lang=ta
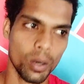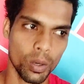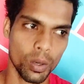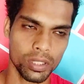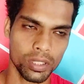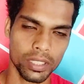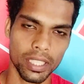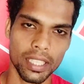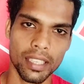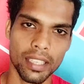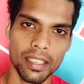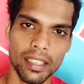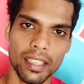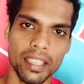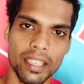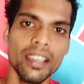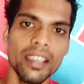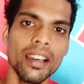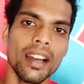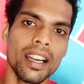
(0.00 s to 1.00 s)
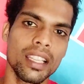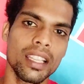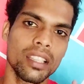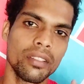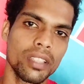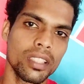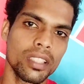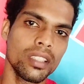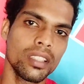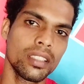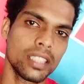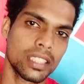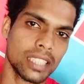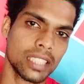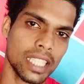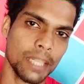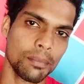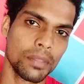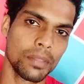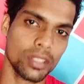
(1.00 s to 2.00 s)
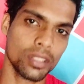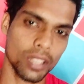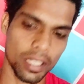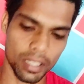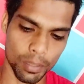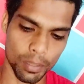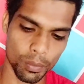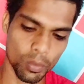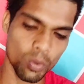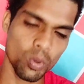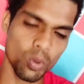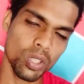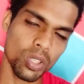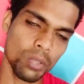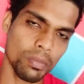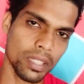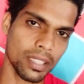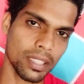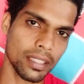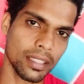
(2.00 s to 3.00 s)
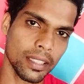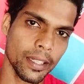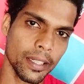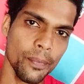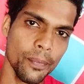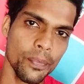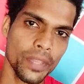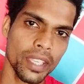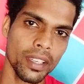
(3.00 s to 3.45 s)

ஹோஸ்டிங் இருக்கி அடுத்து வந்துட்டு ஸ்கிரிப்ட் சரி அந்த மூணுக்கும் வந்துக்கிட்டு